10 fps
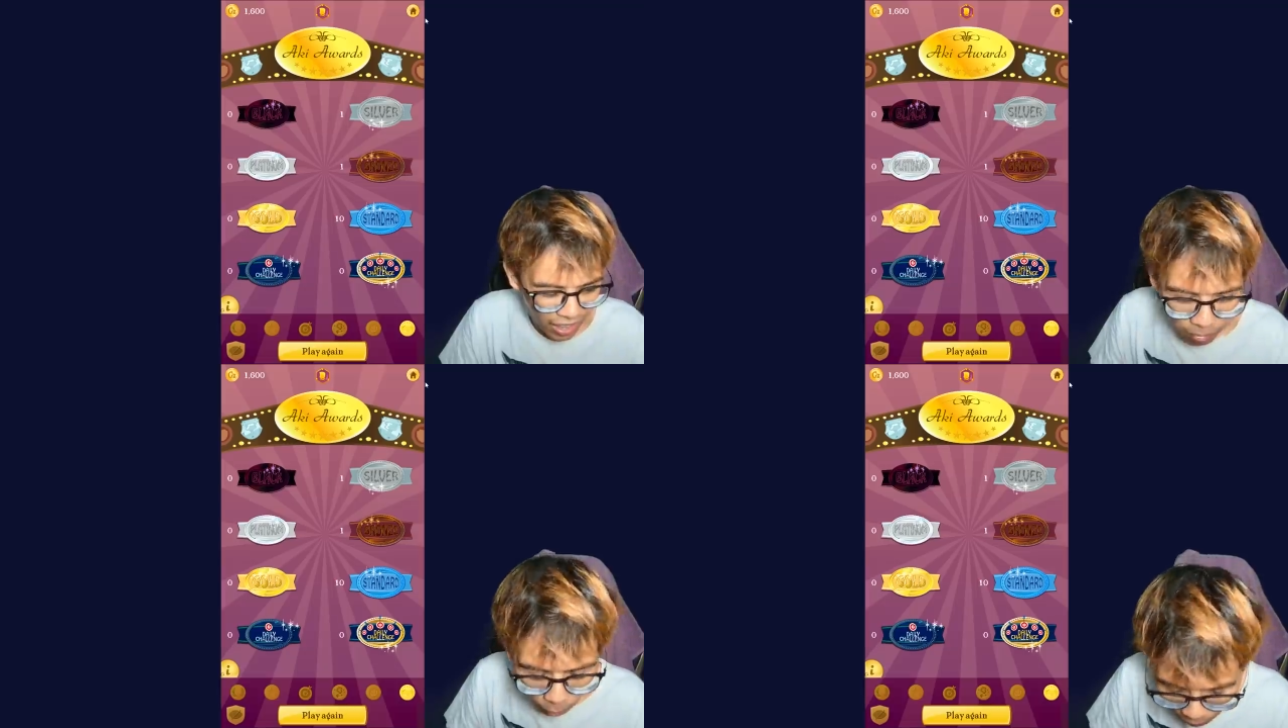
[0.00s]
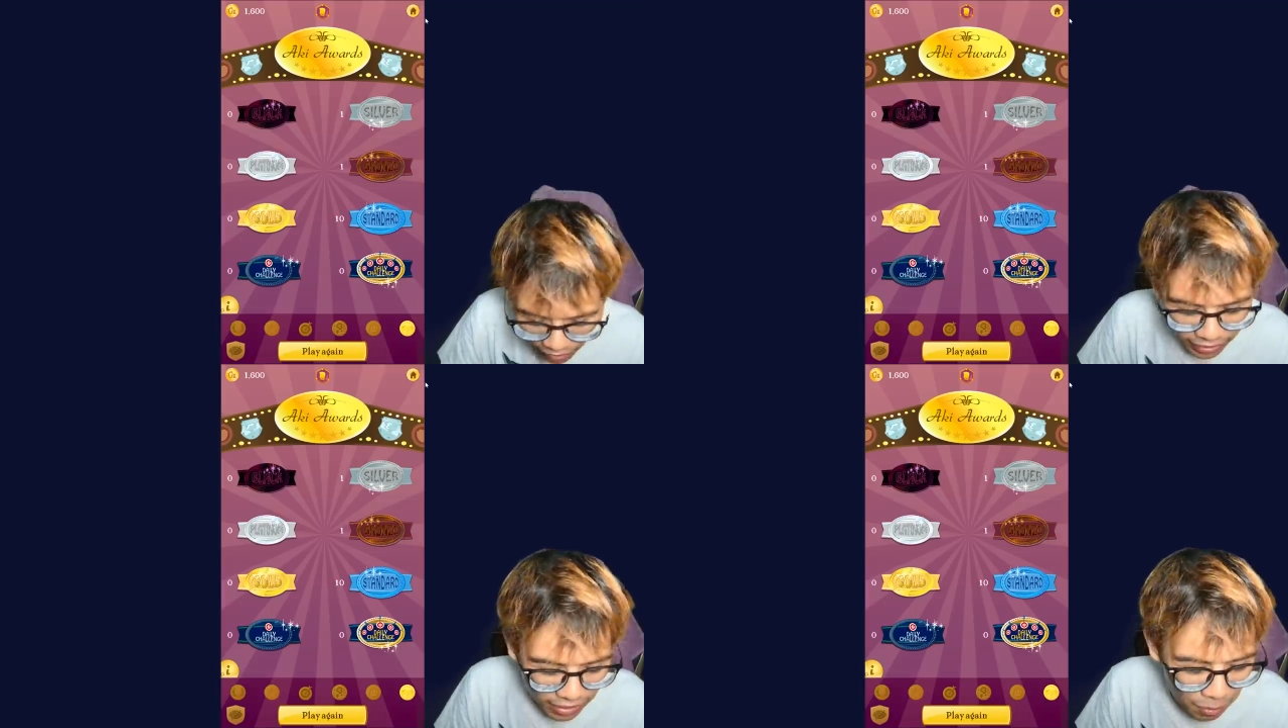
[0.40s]
ผมว่าคา
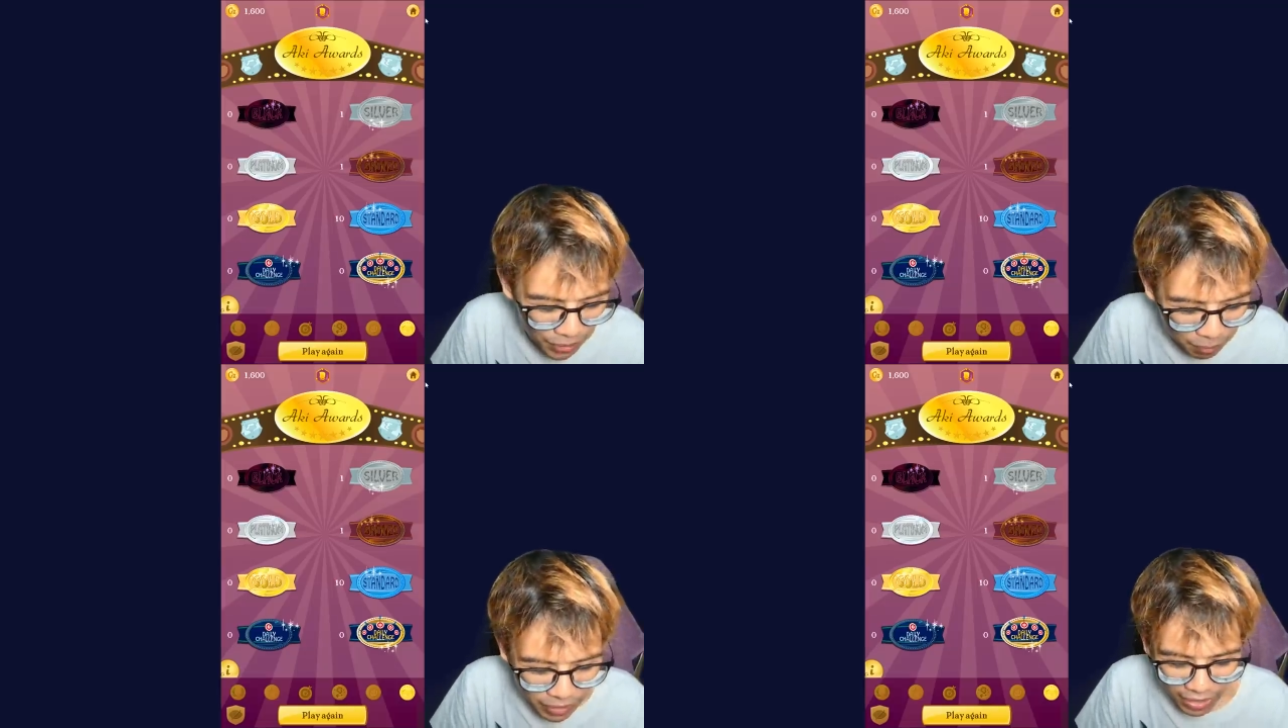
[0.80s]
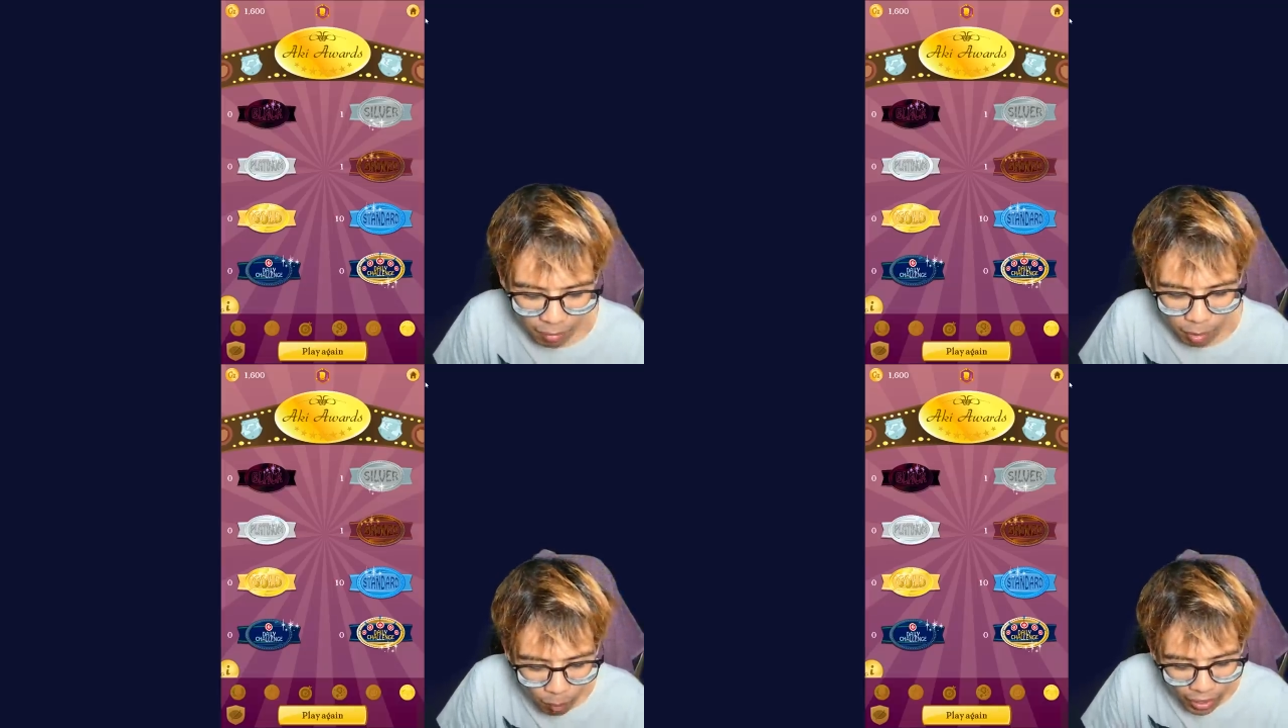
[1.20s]
แรคเตอร์มันเริ่มเก่งแล้วเห
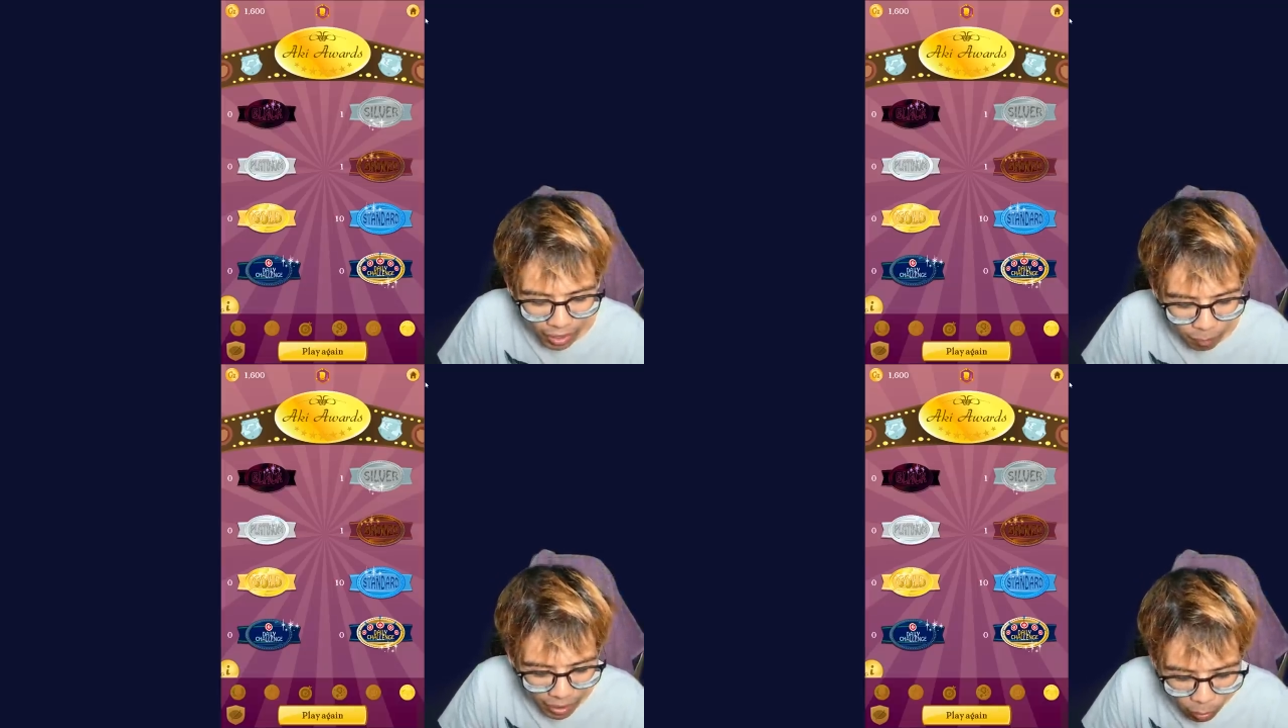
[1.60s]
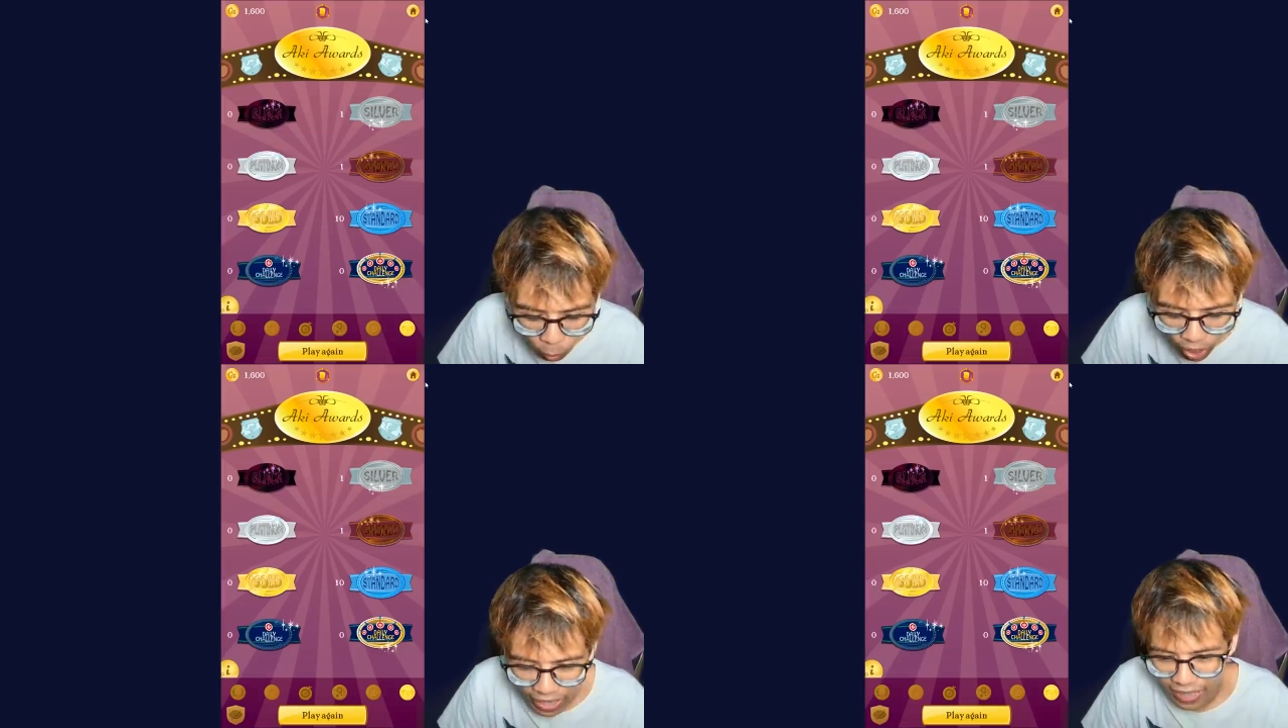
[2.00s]
มือนว่ามัน มันรู้อะ